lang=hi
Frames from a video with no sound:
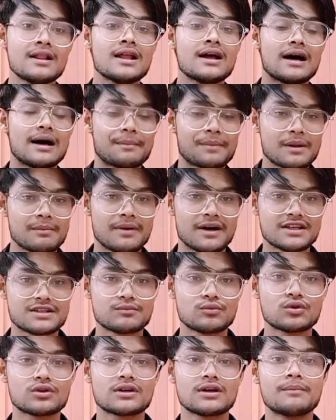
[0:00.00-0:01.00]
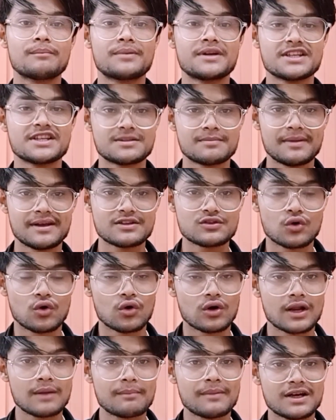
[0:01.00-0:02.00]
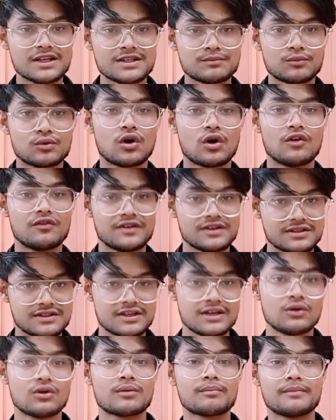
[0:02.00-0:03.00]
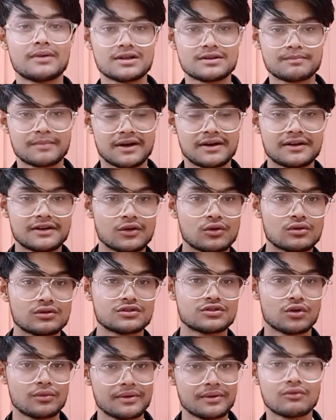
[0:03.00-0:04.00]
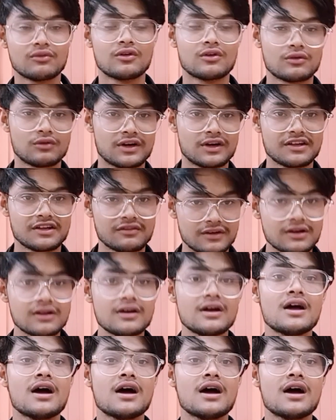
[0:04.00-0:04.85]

आपकी पासपोर्ट कब डिस्पेस हो रहा है पासपोर्ट ऑफिस से और पास प्रिंट आउट जो भी वॉट एवर